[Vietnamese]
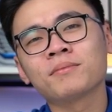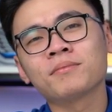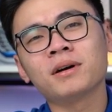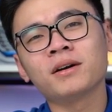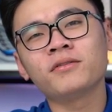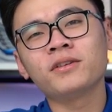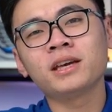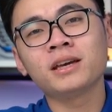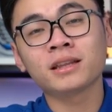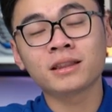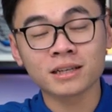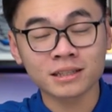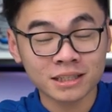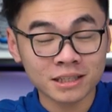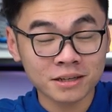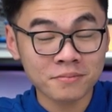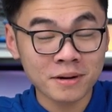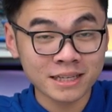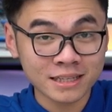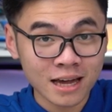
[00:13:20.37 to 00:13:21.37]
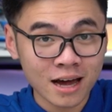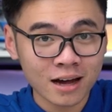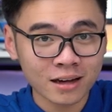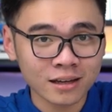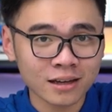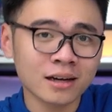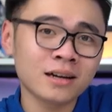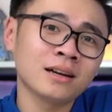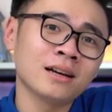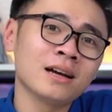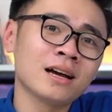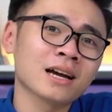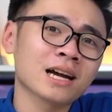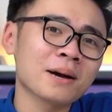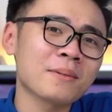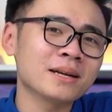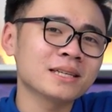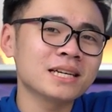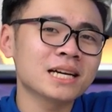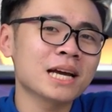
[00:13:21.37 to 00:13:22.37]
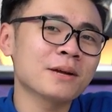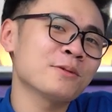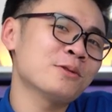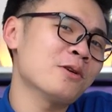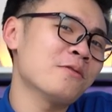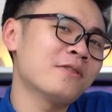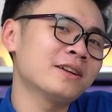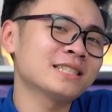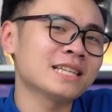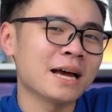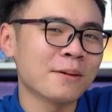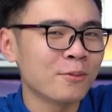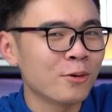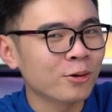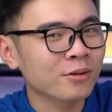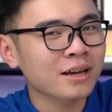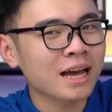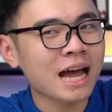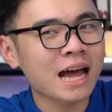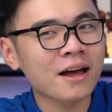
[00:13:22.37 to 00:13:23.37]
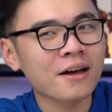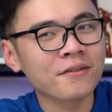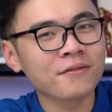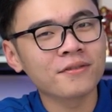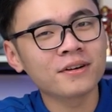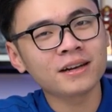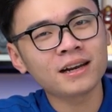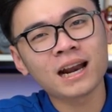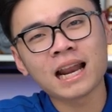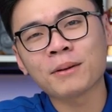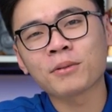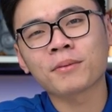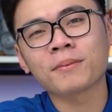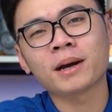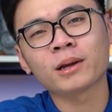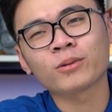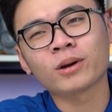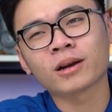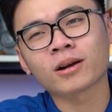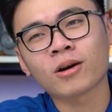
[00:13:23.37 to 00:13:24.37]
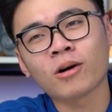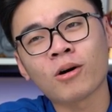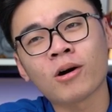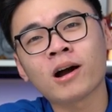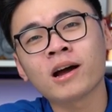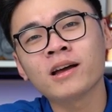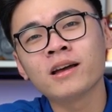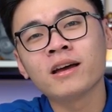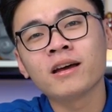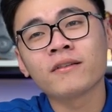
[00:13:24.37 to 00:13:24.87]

Bởi vì thực sự bây giờ nhá, các bạn chơi game trên độ phân giải bốn K vẫn là một bài toán khó.